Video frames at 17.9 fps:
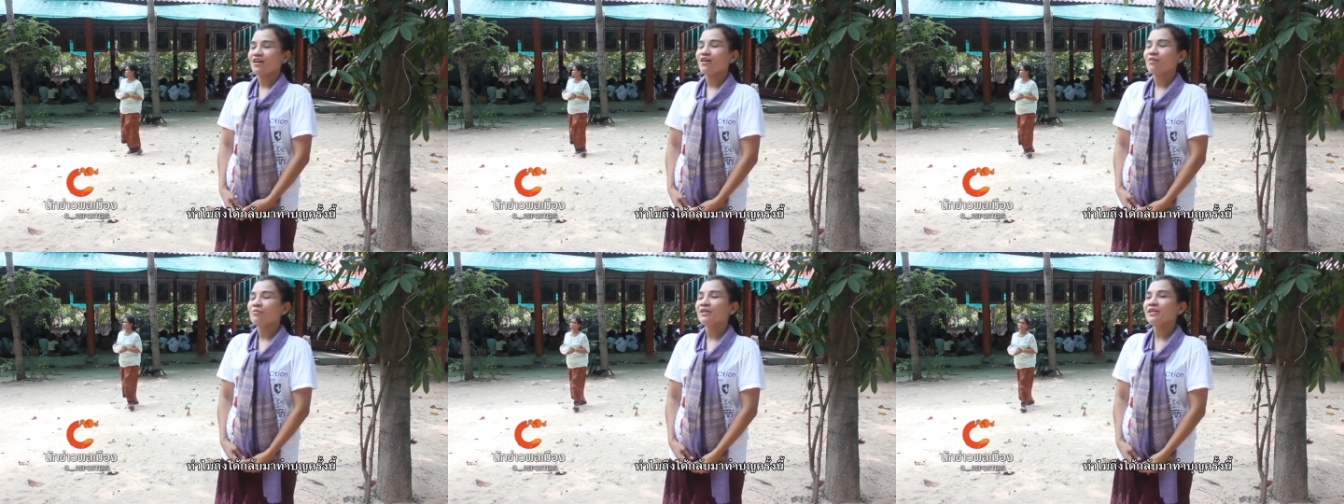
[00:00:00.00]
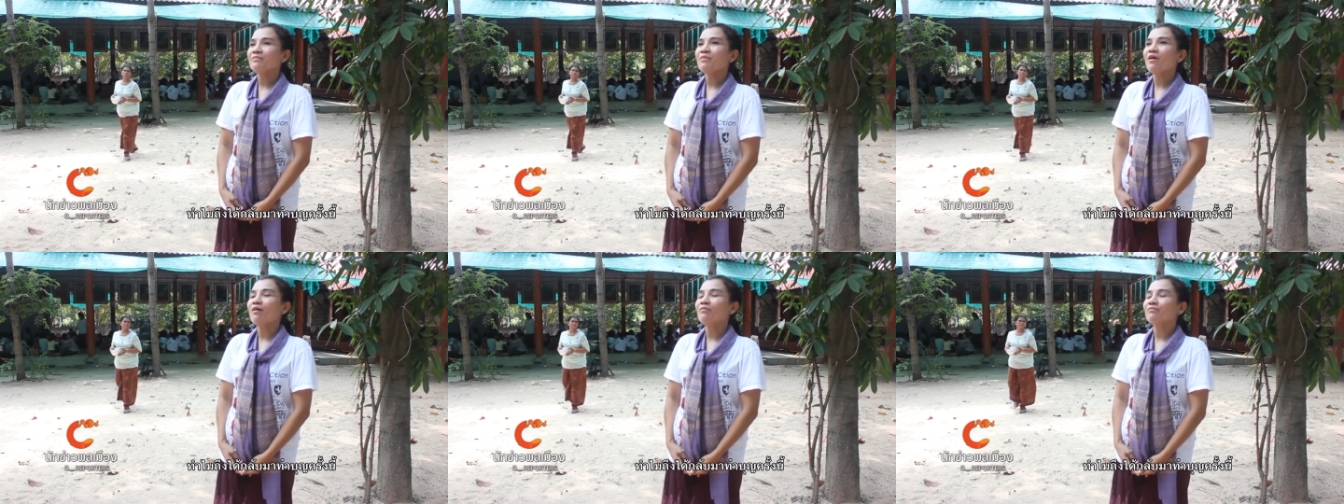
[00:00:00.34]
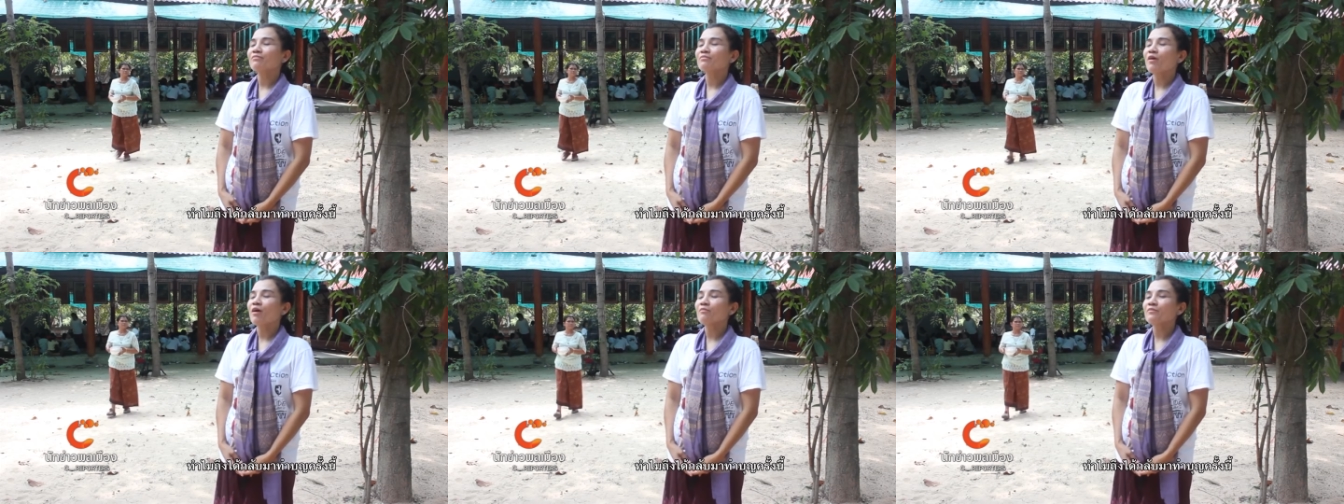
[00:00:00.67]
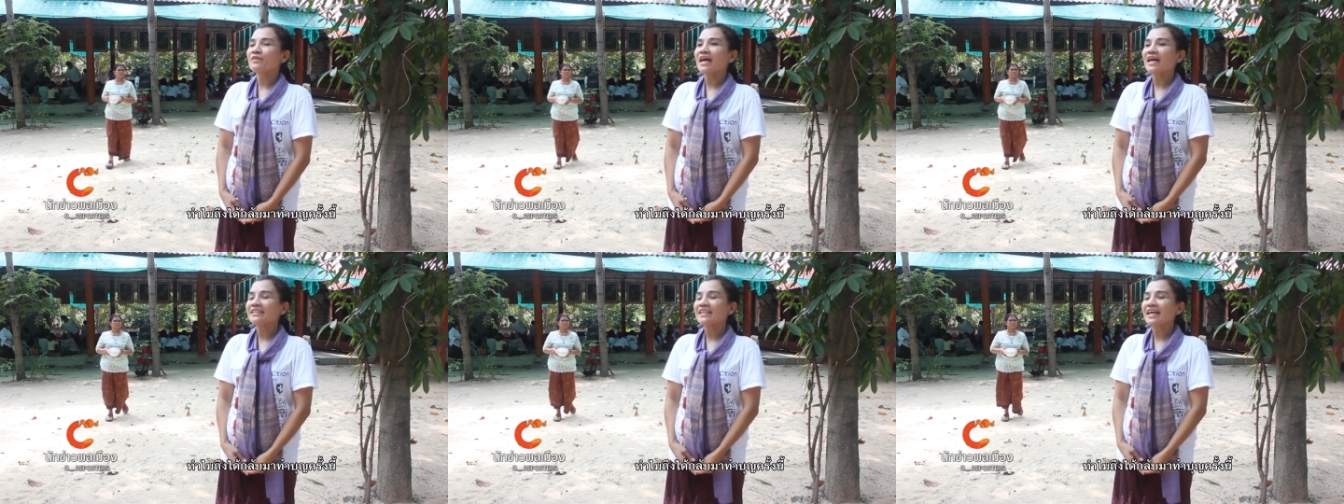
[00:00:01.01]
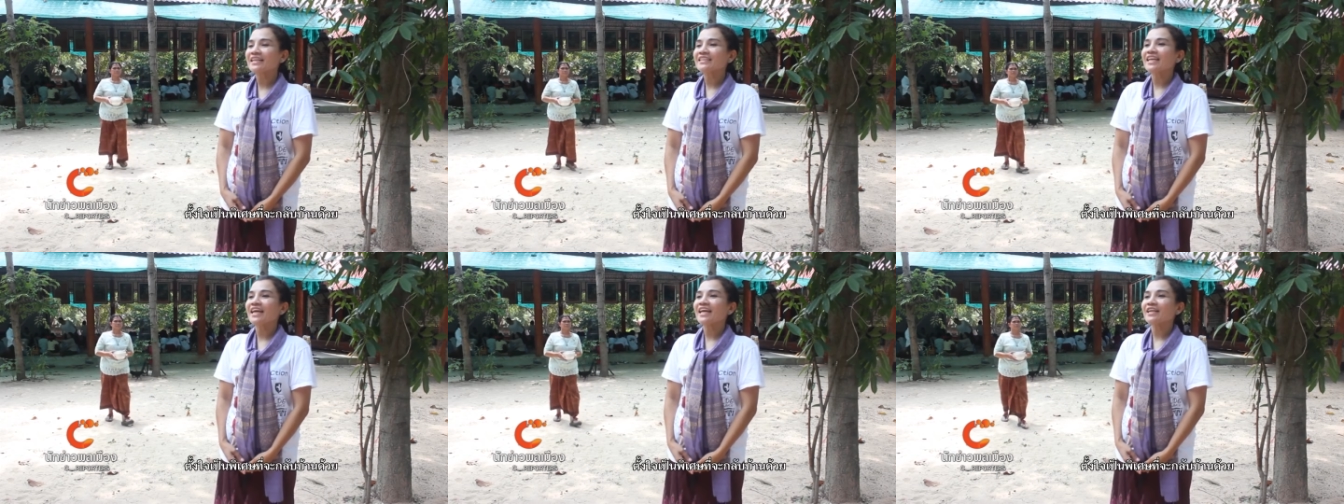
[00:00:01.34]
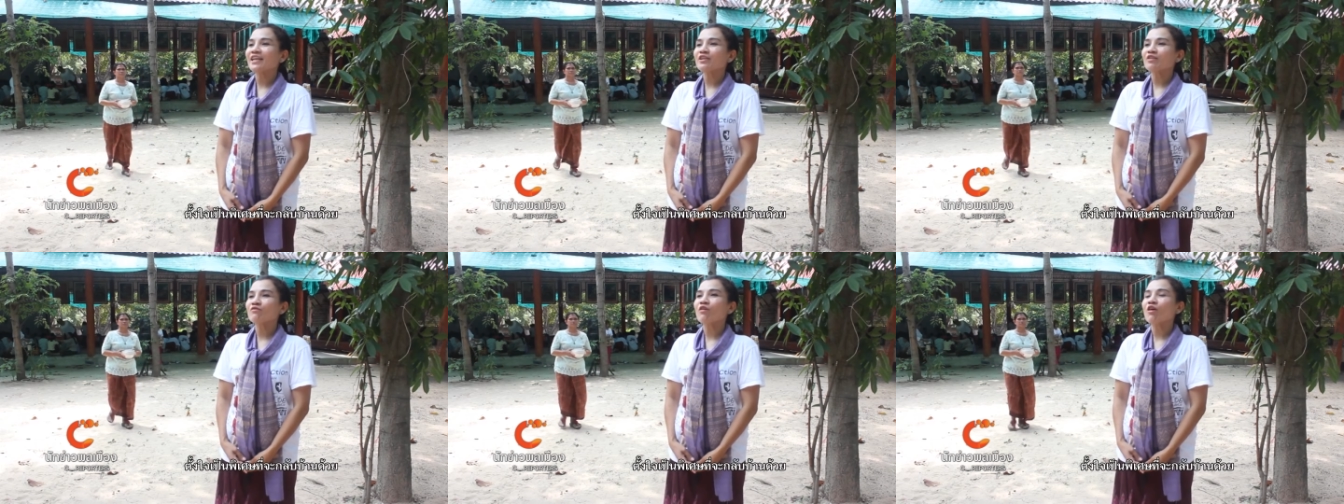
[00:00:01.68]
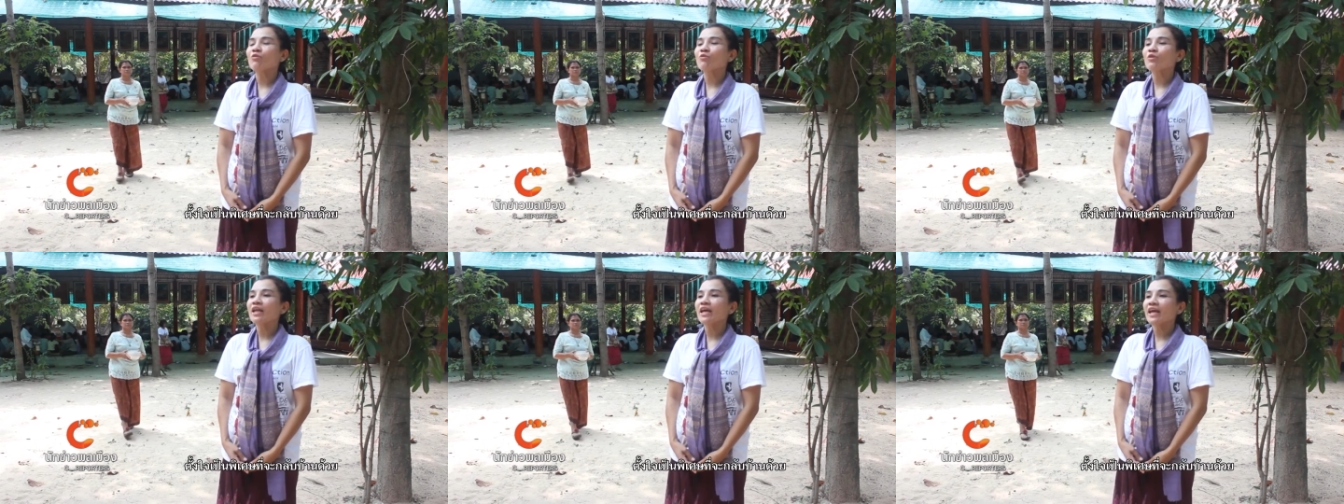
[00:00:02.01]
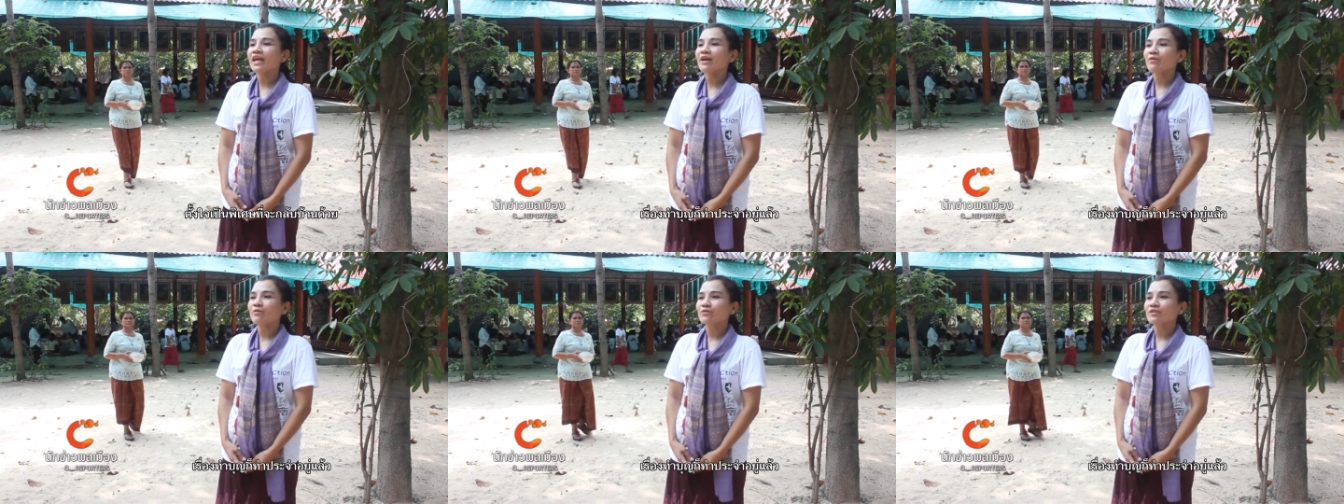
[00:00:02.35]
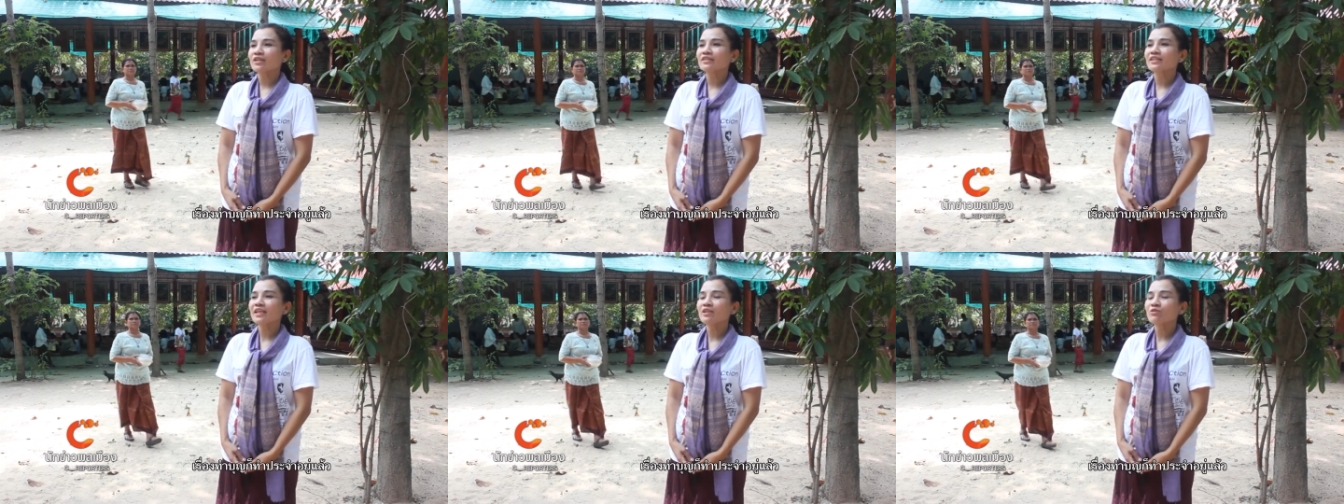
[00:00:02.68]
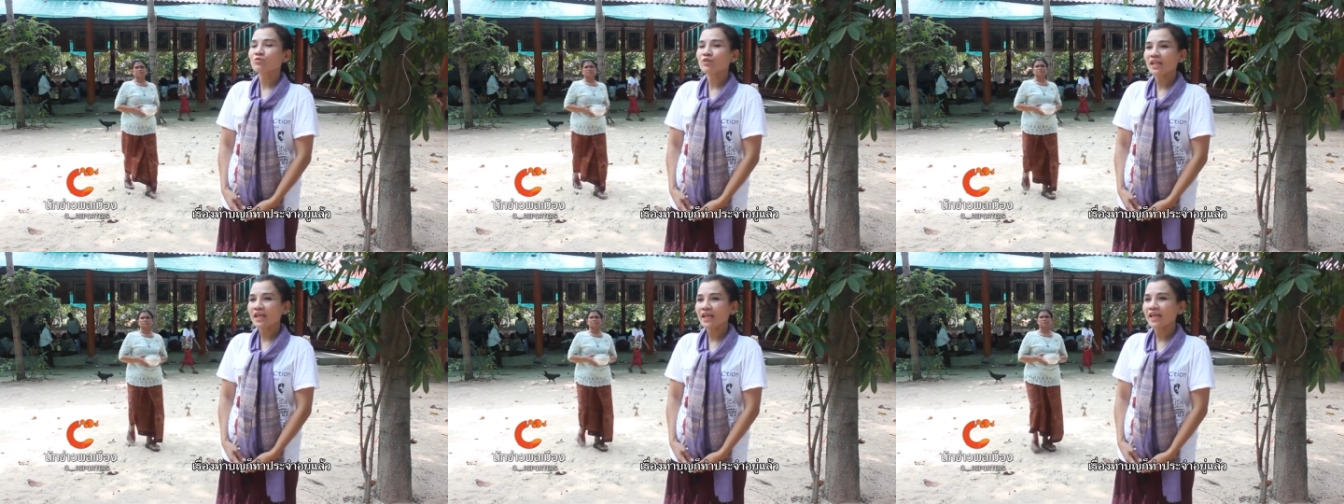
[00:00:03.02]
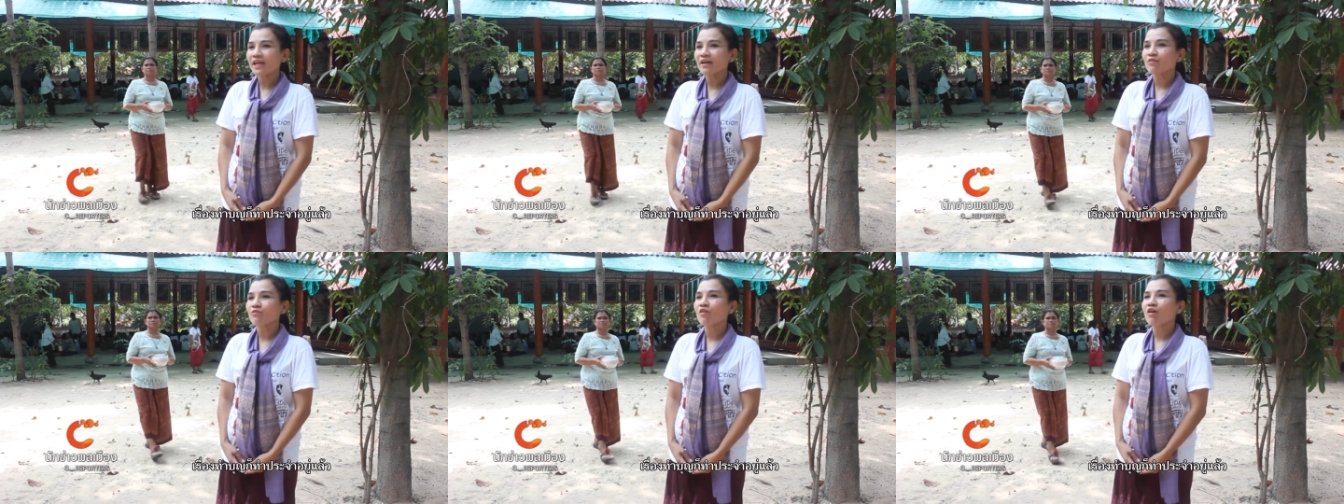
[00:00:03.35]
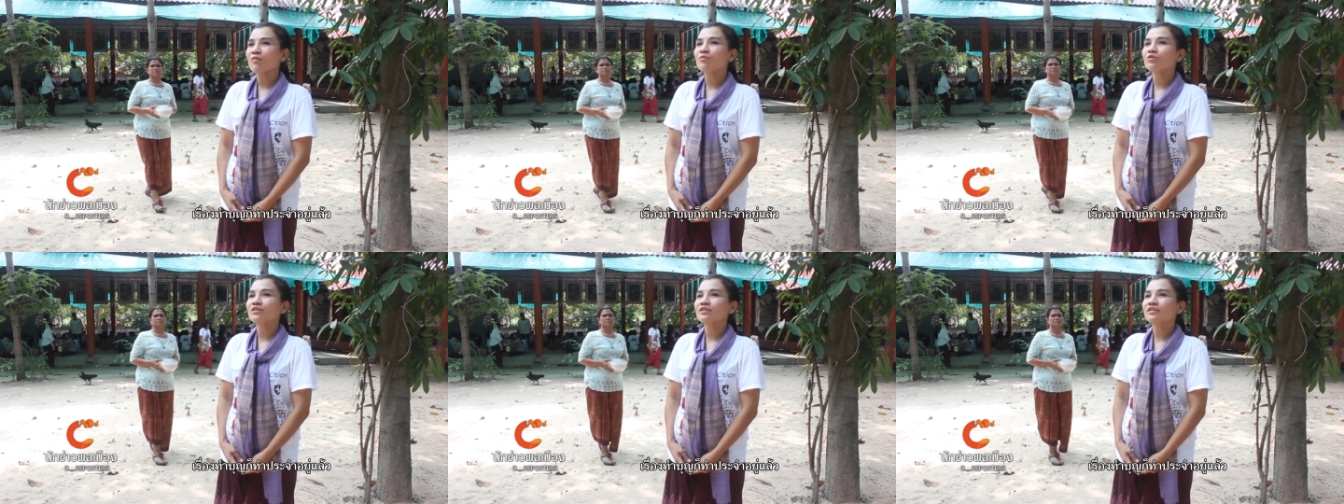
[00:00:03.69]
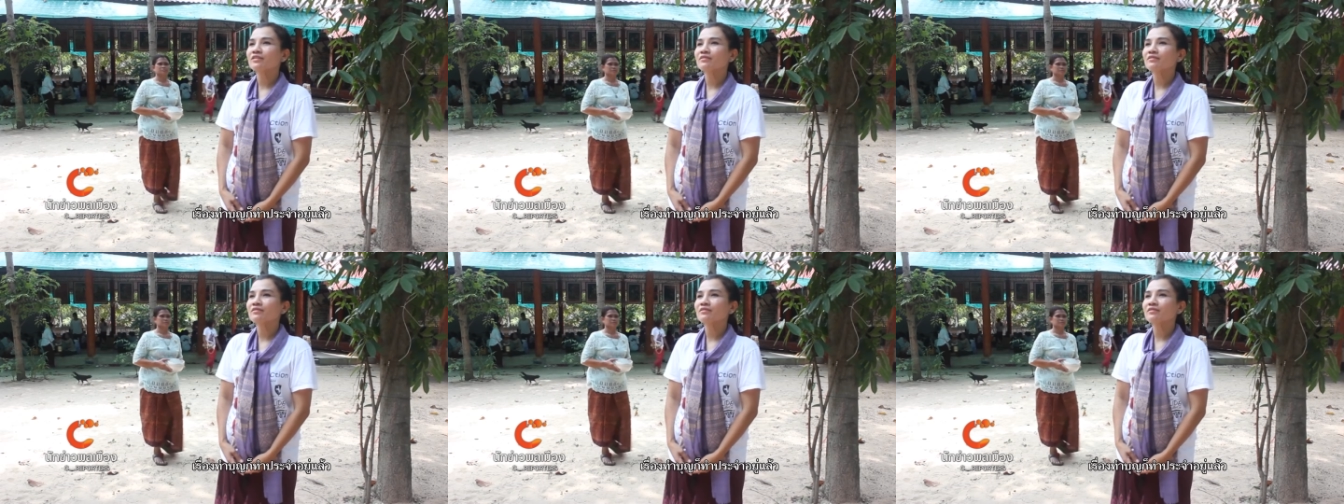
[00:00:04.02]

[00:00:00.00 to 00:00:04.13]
บุญความความอยากตั้งใจอยากจะวอากูแล้วตั้งใจดูแล้วว่บุญ